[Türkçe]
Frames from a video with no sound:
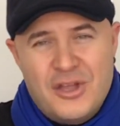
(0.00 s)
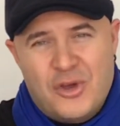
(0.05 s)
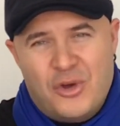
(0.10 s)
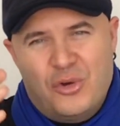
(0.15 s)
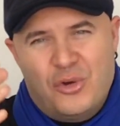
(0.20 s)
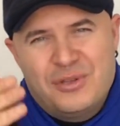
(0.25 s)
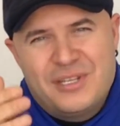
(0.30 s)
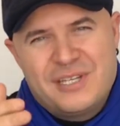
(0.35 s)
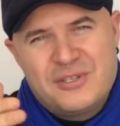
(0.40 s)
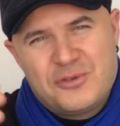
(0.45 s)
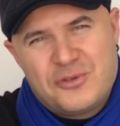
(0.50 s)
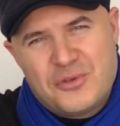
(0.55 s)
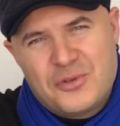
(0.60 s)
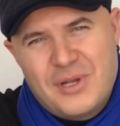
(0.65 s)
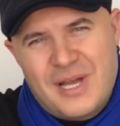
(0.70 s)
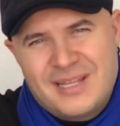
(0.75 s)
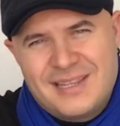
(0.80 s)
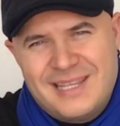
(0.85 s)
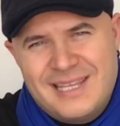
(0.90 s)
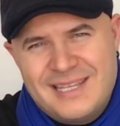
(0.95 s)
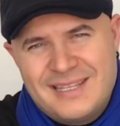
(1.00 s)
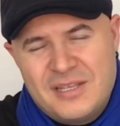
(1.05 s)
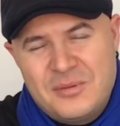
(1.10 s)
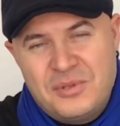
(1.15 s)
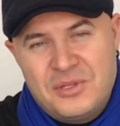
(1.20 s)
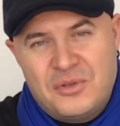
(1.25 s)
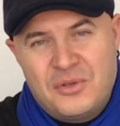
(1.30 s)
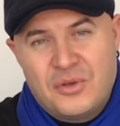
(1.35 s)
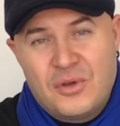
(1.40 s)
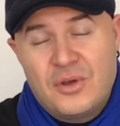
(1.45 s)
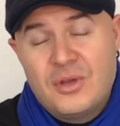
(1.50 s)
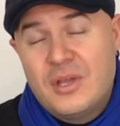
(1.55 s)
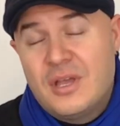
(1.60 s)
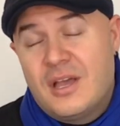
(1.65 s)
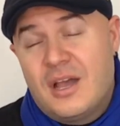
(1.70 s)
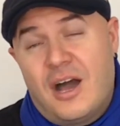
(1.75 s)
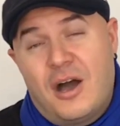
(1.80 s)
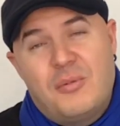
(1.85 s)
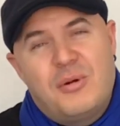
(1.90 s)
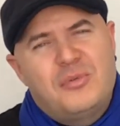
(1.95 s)
Onların sonu adliyede bitiyor.
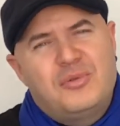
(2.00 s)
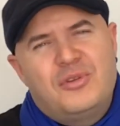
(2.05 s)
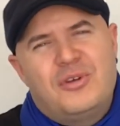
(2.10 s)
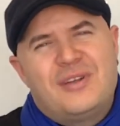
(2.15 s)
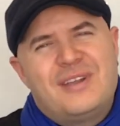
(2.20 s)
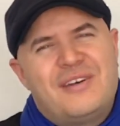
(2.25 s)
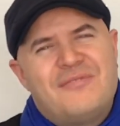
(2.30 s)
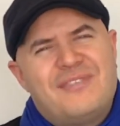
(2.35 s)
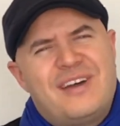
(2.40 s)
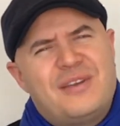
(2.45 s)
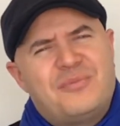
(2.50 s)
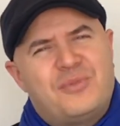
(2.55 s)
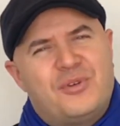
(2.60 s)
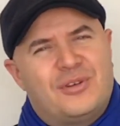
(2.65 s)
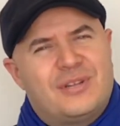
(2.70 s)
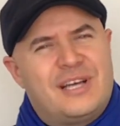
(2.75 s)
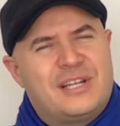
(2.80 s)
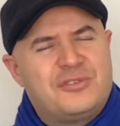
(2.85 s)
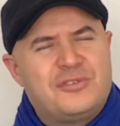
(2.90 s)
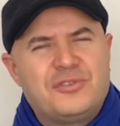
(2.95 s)
Ama buna önem vermiyorlar.